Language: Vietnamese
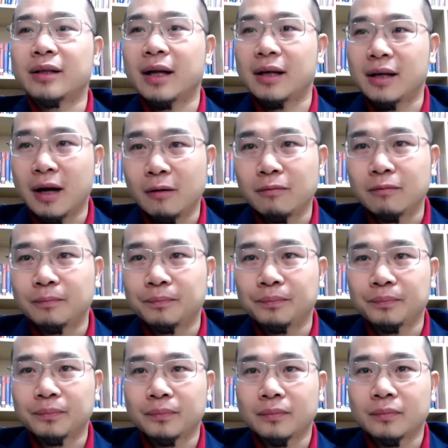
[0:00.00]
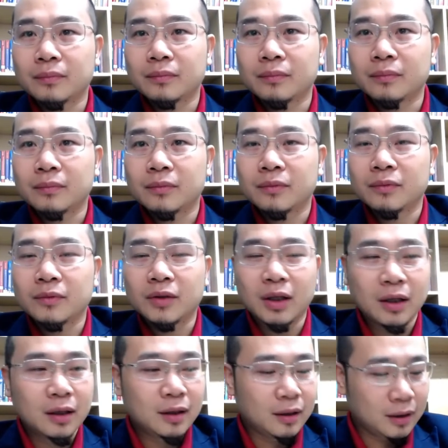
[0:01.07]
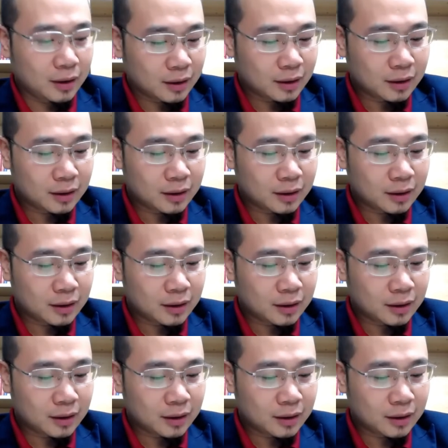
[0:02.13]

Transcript: thành công thì